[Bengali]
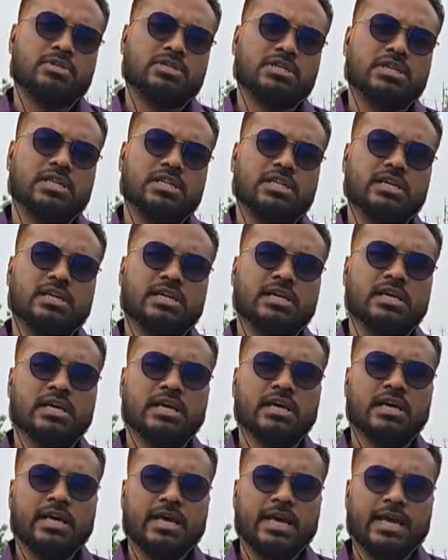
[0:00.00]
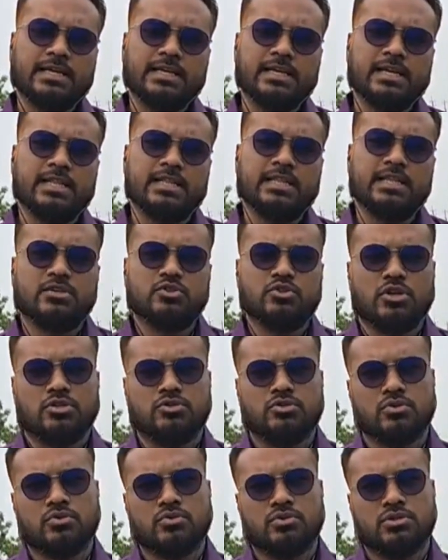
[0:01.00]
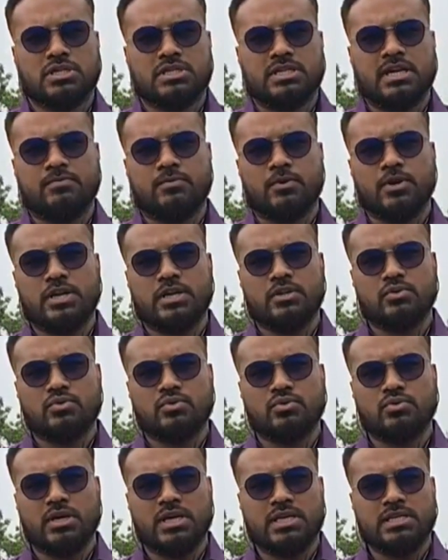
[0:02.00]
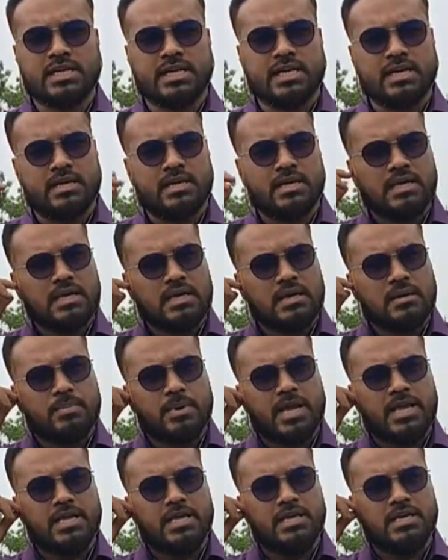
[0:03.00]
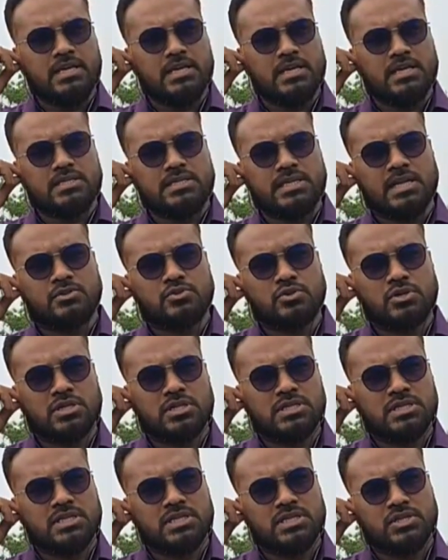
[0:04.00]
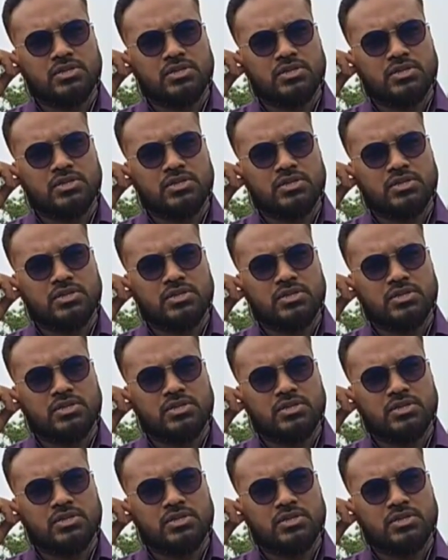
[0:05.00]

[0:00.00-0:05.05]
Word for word: ময়মনসিংহ এর দিকে একটি লেন দিয়ে চলাচল করছে যার ফলে কিন্তু এই জায়গায় প্রায় যানজটের